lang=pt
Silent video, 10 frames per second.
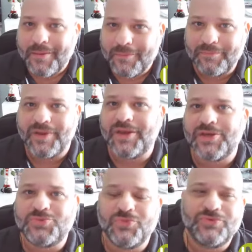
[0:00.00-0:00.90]

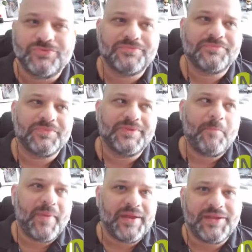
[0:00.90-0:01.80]
mesmo
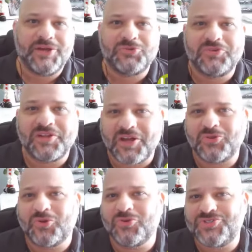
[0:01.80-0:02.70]
dependendo da
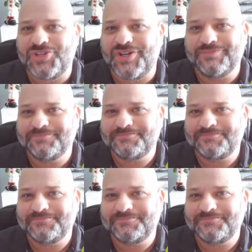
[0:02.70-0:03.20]
tecnologia.